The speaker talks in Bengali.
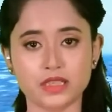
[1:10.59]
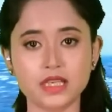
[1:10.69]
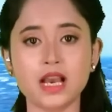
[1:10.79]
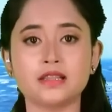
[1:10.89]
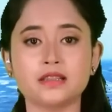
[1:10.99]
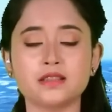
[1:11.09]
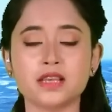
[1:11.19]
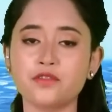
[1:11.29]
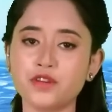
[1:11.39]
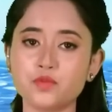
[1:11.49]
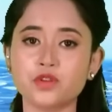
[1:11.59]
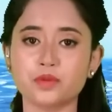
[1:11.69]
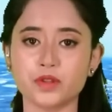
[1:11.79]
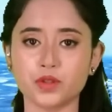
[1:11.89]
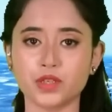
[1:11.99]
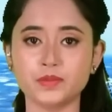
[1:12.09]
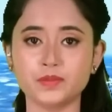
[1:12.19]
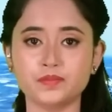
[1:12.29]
থাকছে হায়দার সাইফের প্রতিবেদনে